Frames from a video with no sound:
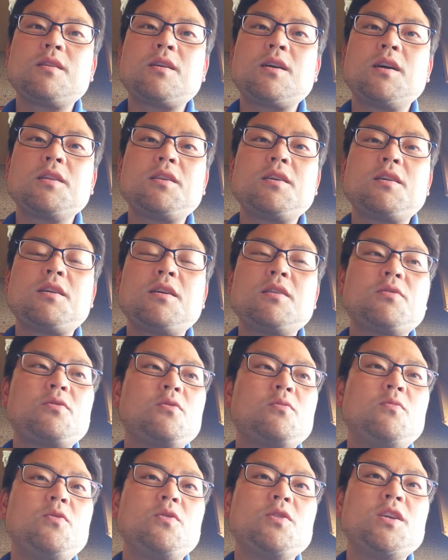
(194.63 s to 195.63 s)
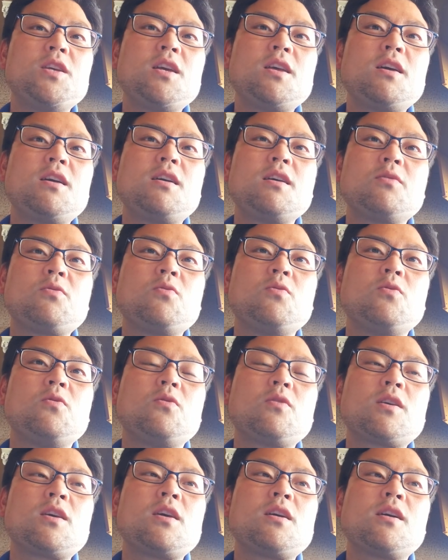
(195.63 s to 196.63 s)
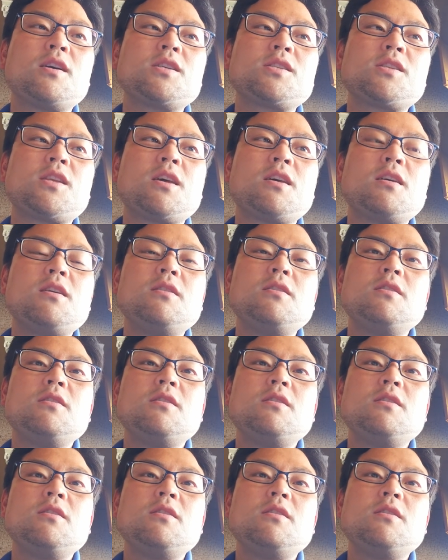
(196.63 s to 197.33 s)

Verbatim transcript: 家庭環境も家と喧嘩して